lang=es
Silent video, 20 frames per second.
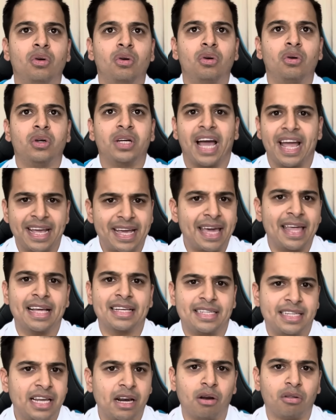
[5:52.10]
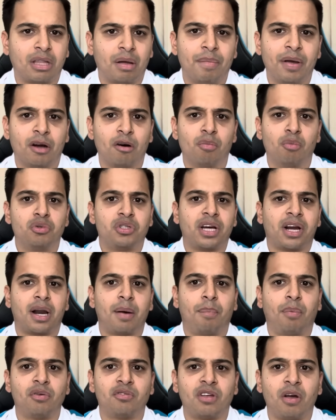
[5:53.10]
y hay que decirlo también con mucha
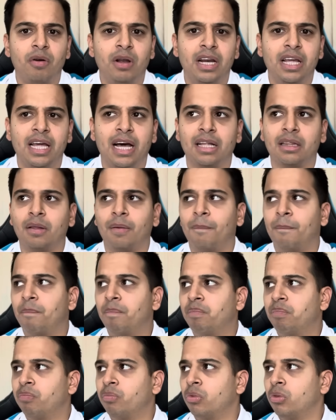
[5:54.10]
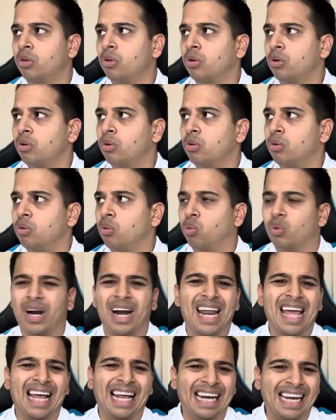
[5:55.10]
responsabilidad, una
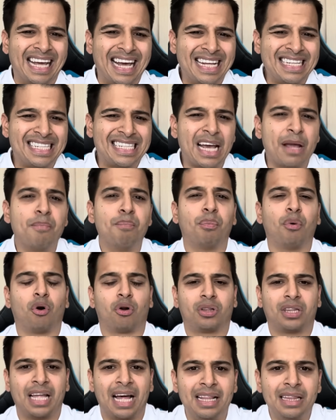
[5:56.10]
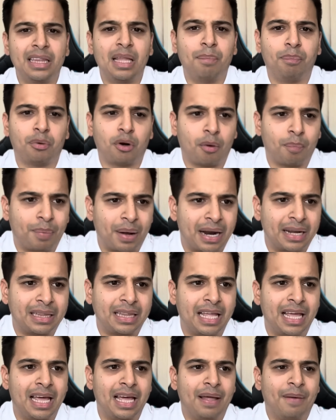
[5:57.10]
negligencia importante por
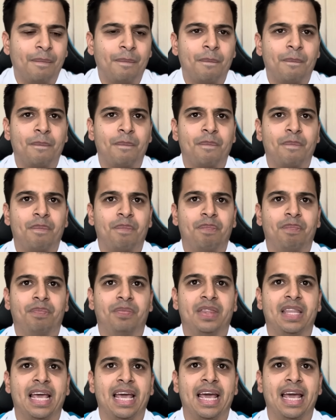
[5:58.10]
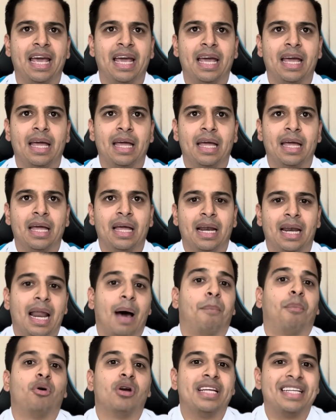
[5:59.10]
parte de
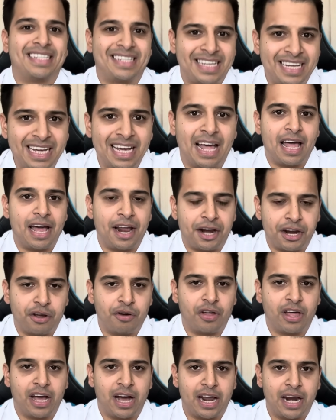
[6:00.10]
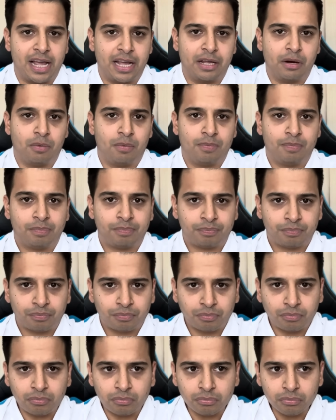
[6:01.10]
la policía Río de Janeiro,
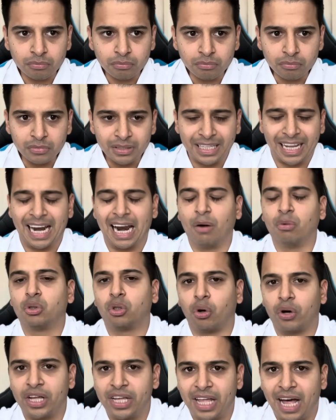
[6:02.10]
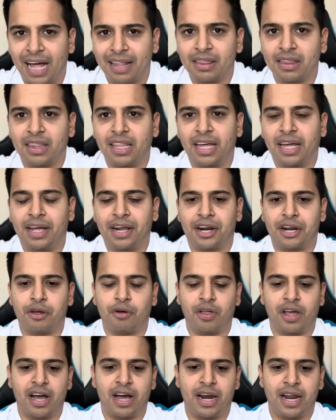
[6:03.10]
de la autoridad de Río
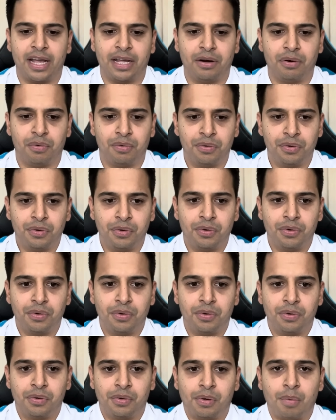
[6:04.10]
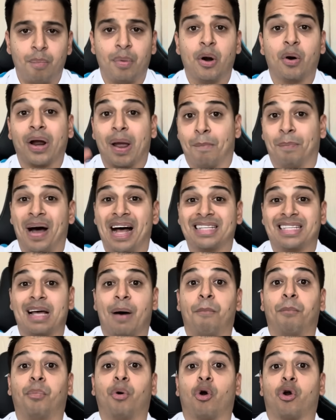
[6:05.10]
de Janeiro. Pero ¿qué
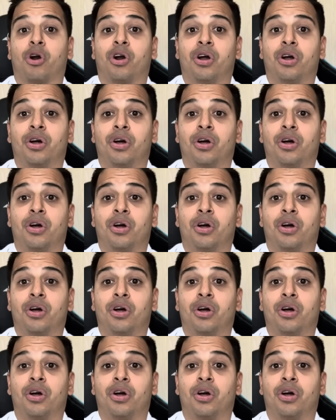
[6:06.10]
pasa? Por